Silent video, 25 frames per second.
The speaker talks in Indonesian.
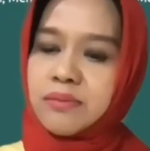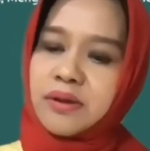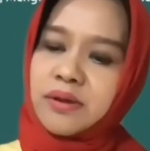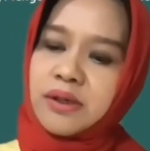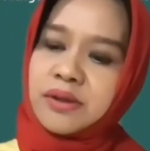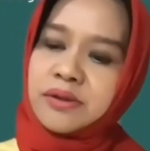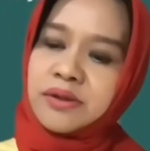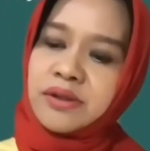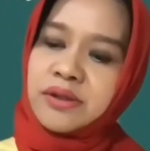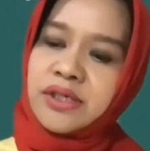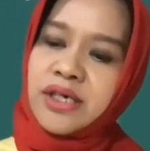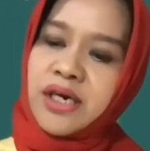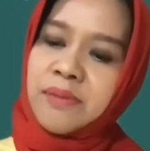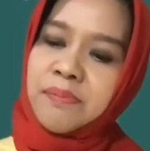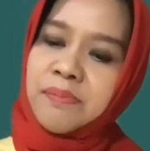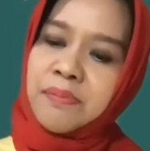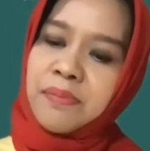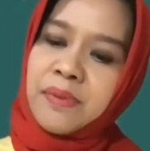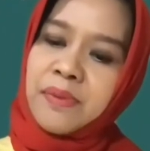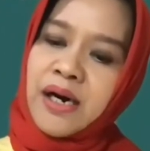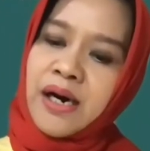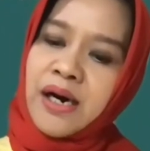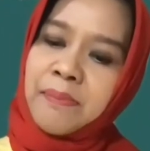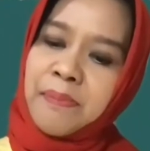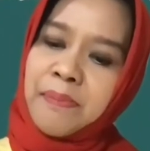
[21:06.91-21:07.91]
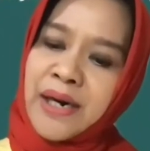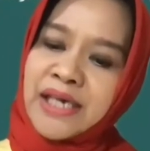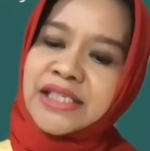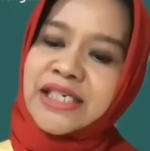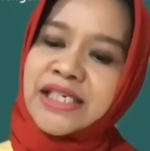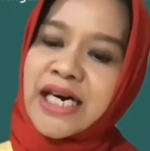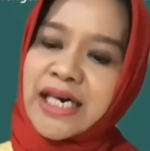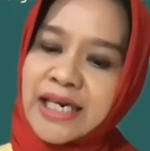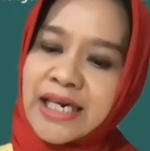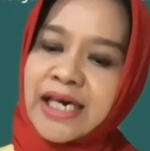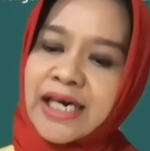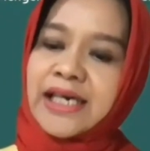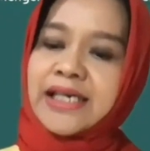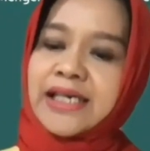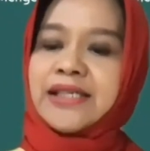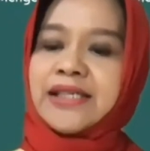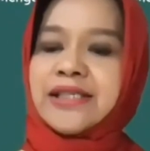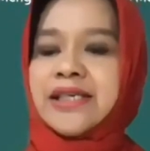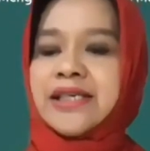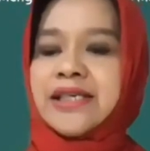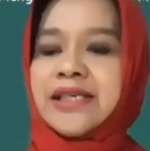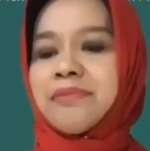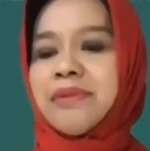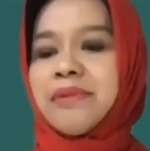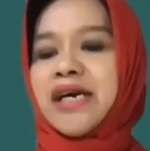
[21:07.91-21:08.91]
Maksudnya apa, apa cara
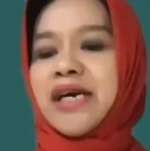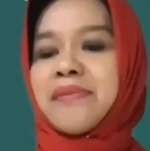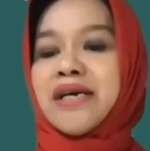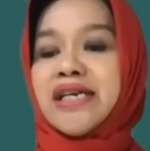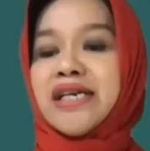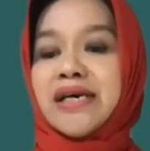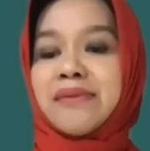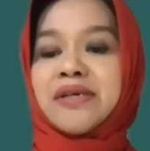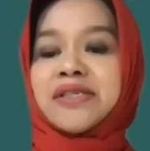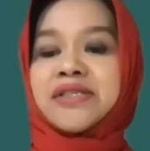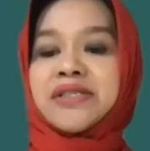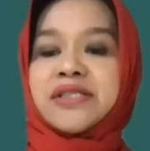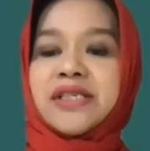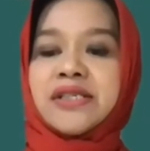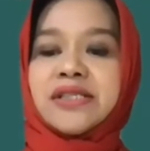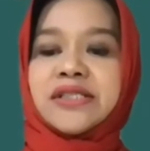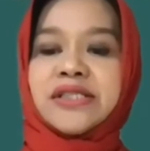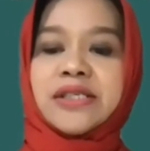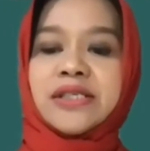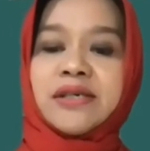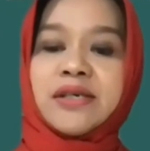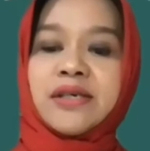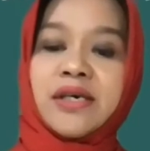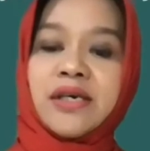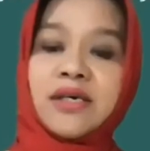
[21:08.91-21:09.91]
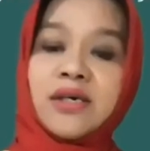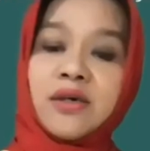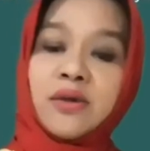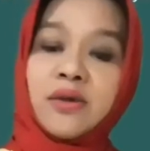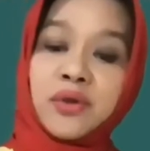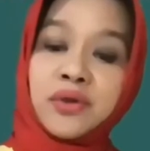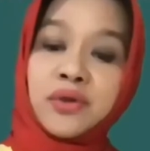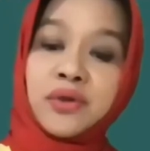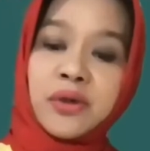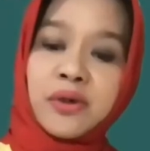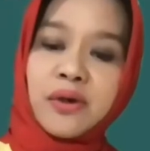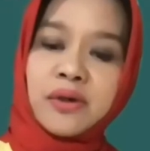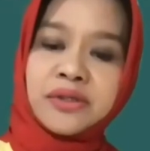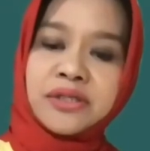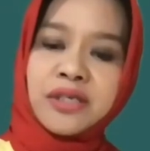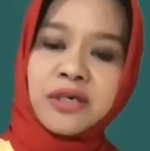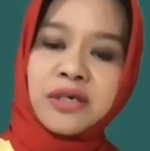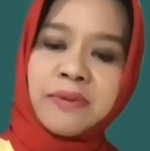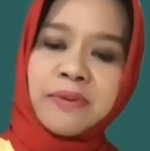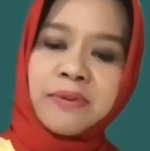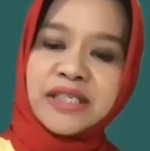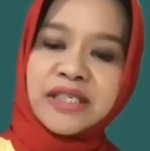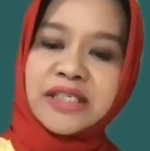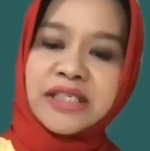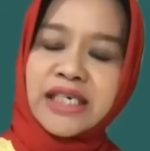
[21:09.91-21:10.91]
gitu ya? Bagaimana maksudnya untuk
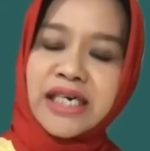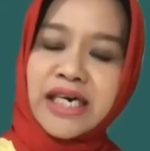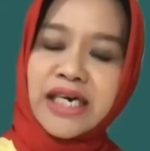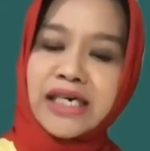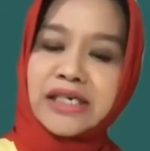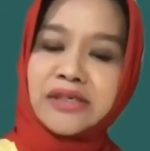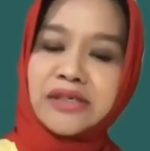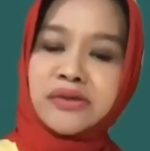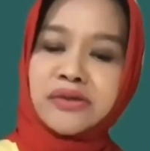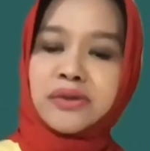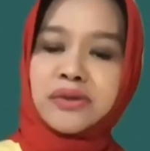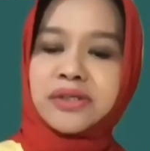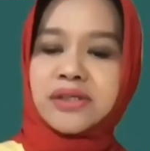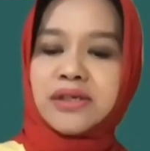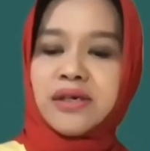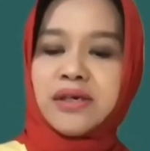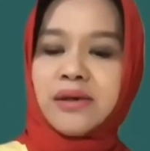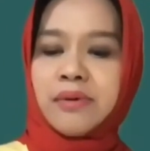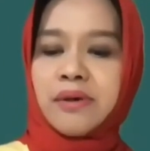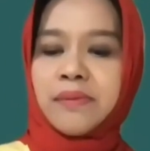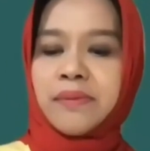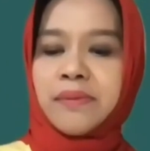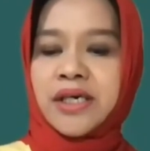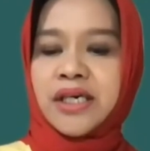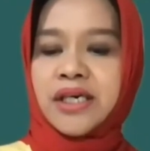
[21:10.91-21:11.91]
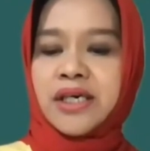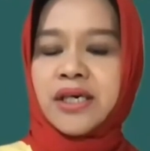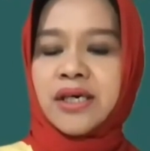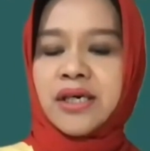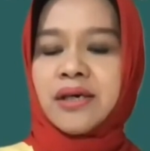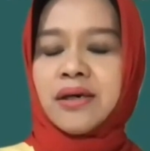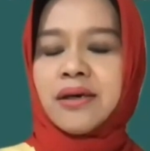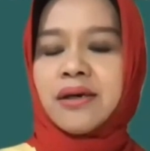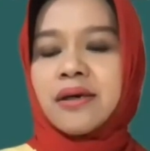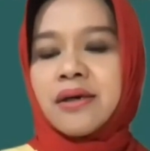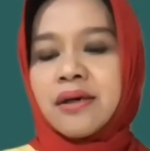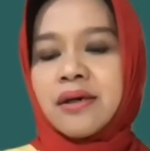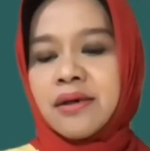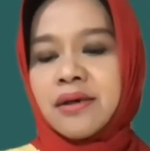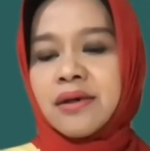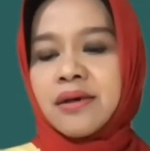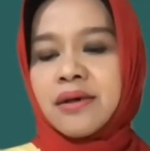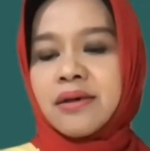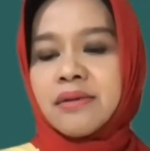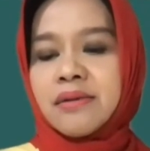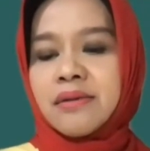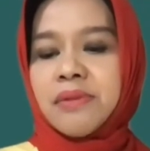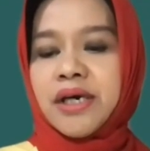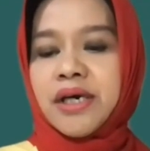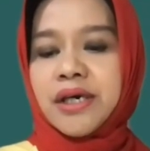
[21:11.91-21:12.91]
konservasi sikanus? Apa pakai
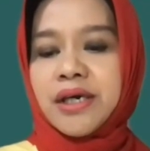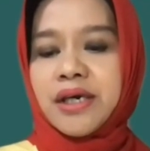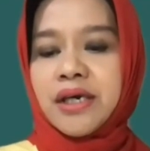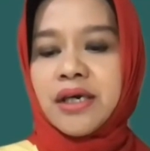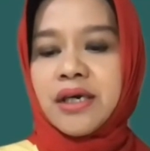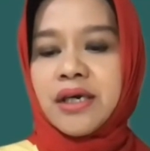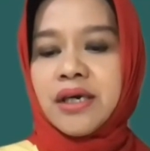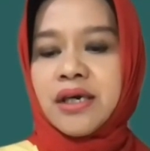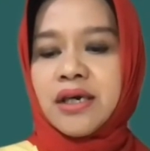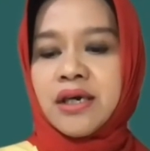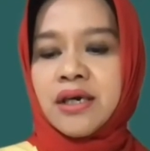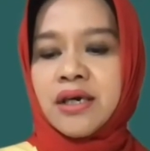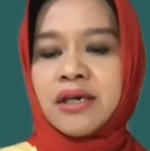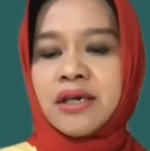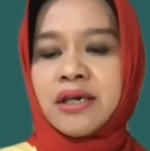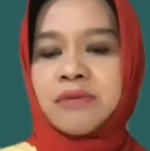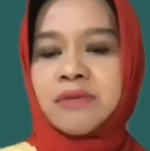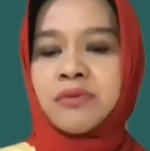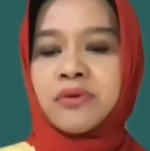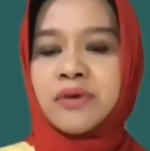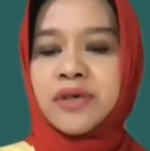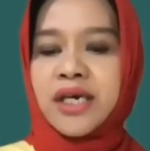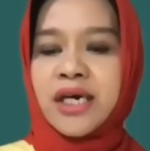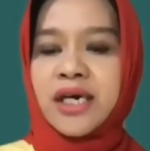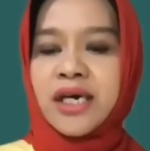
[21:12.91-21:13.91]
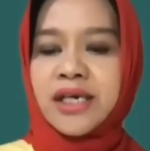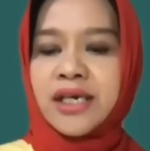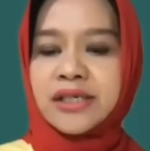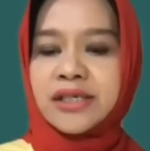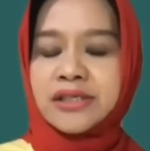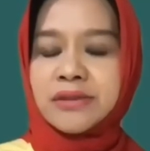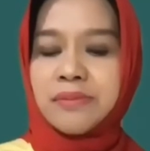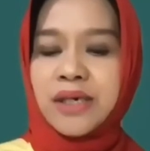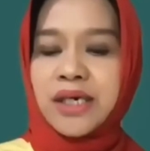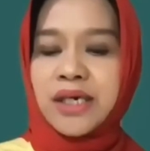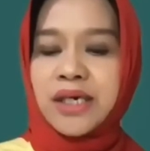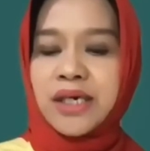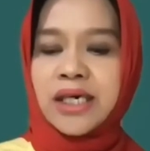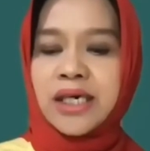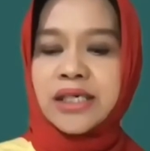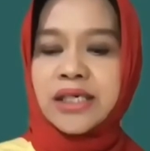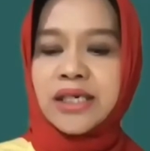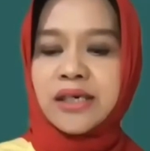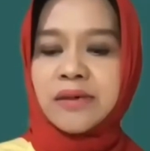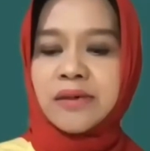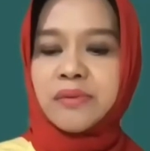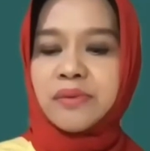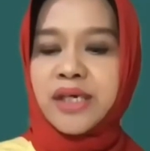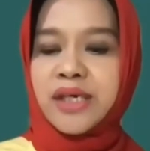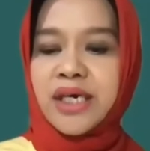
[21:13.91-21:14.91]
pakai repugia dan
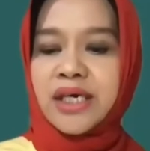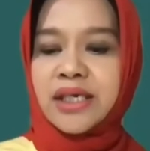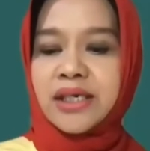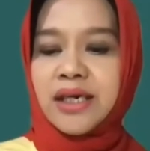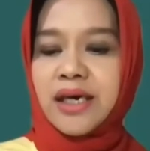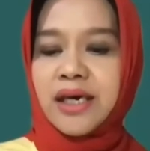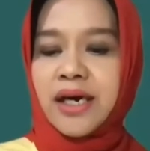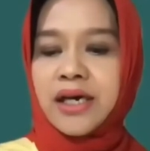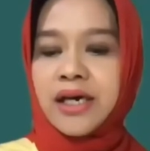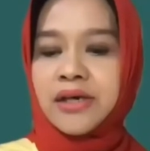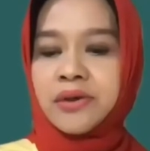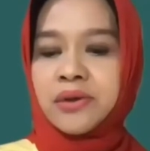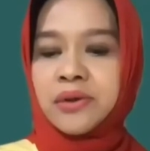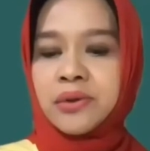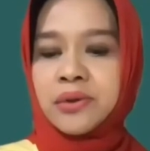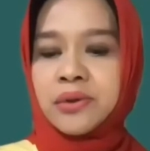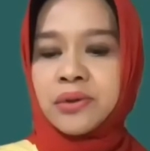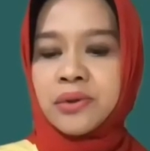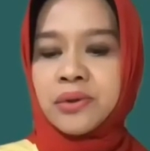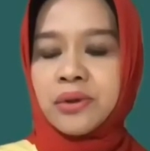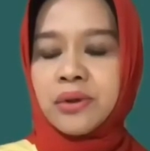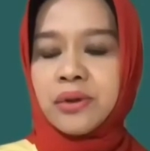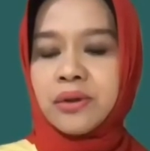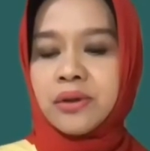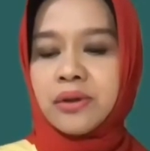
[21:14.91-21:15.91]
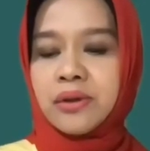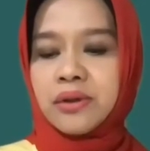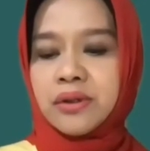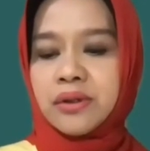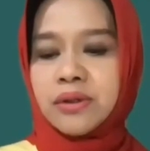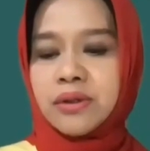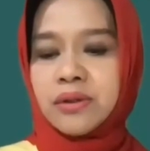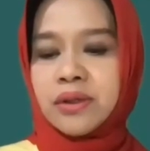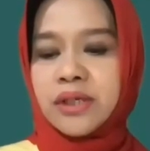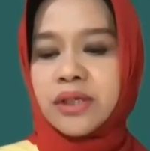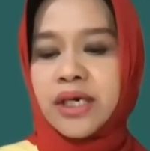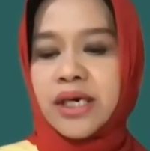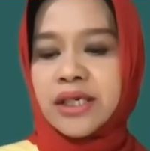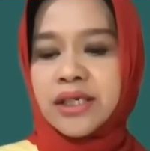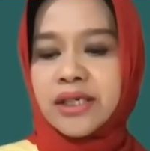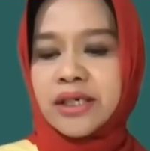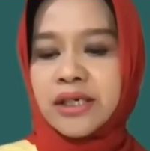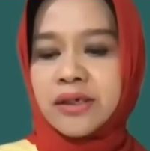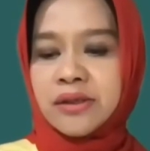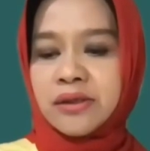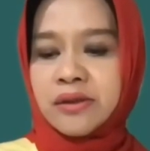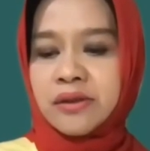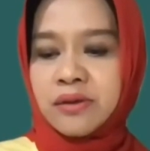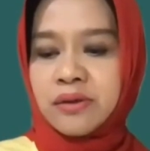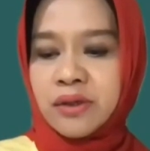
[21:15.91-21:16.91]
sebagainya. Kemudian Ayu Yuliani
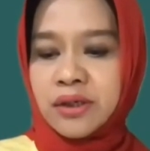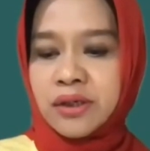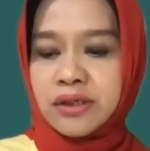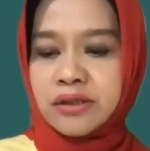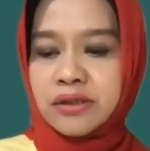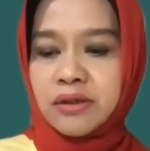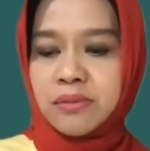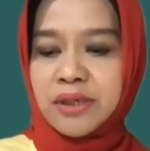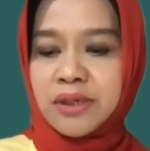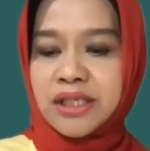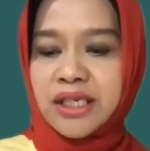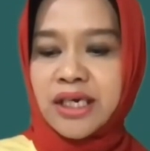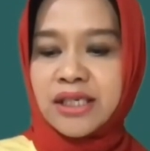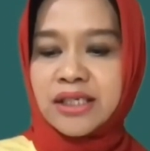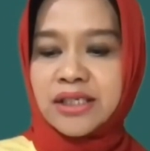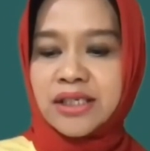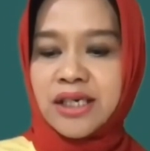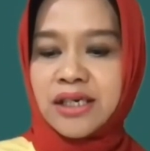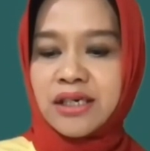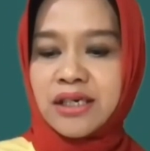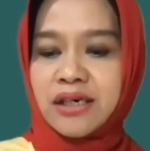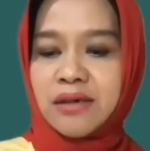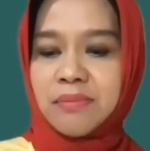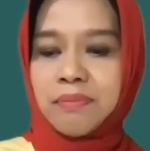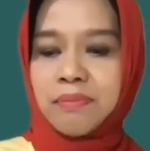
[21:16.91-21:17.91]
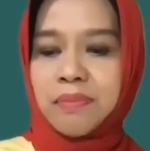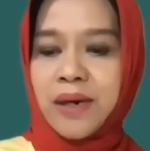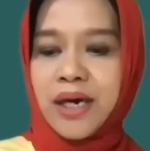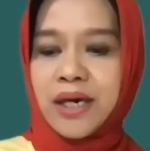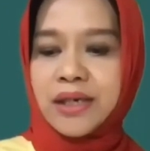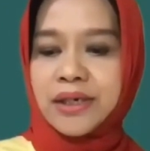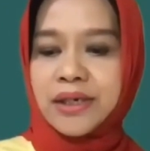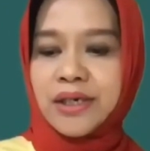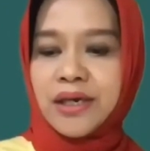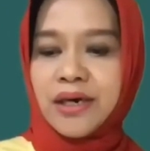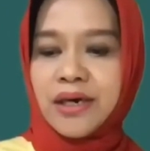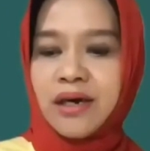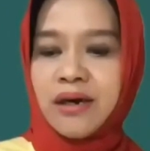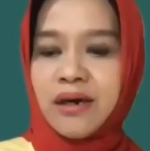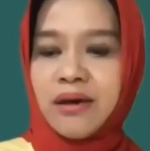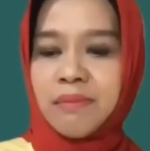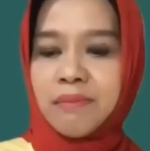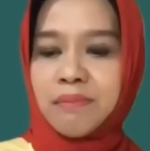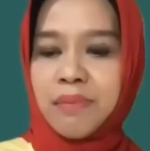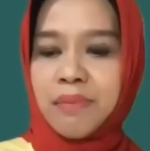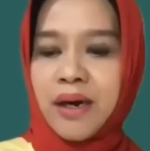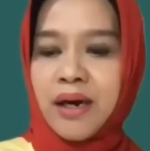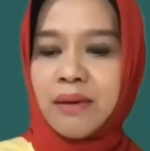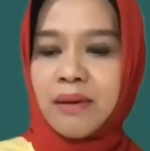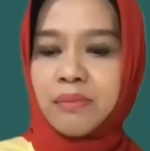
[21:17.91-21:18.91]
Ketut itu bertanya kepada
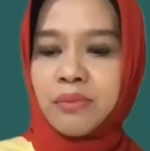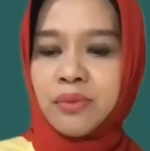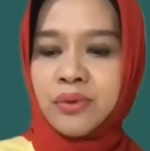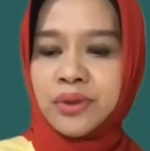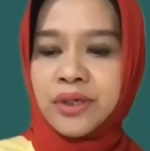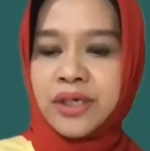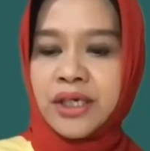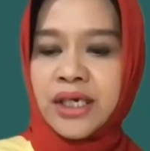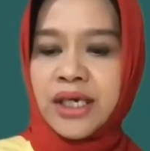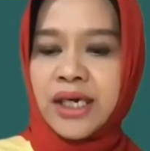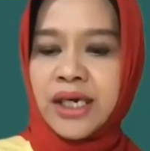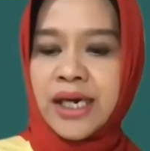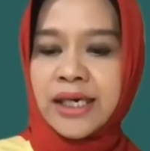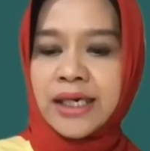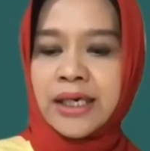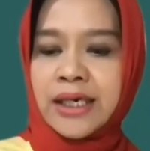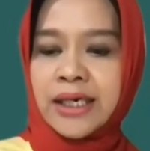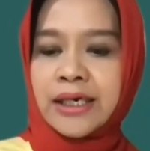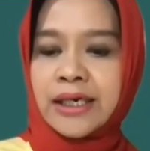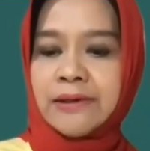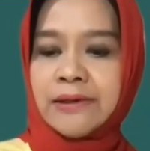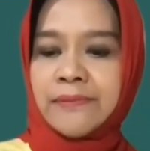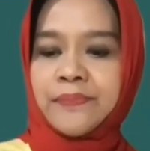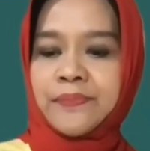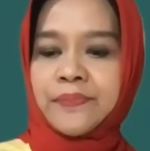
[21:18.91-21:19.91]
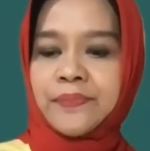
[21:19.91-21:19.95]
Pak Budi lagi